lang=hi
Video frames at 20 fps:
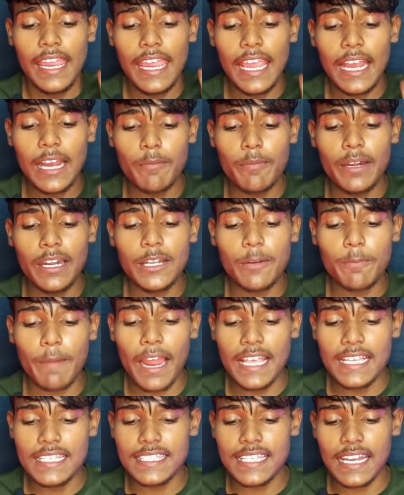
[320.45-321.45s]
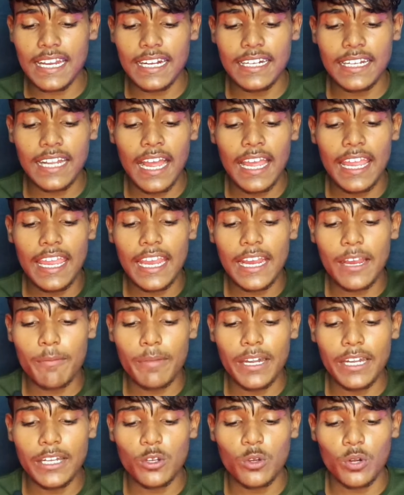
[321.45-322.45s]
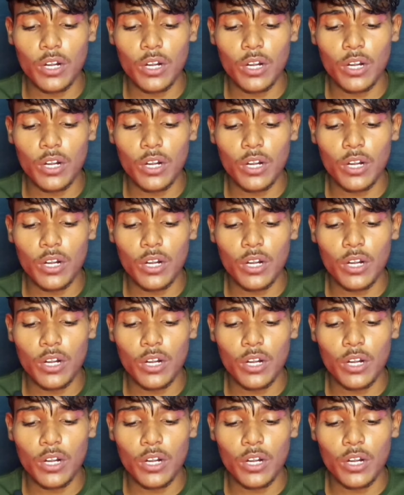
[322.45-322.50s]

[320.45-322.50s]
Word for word: एक मिनट बाईस सेकंड का एक मिनट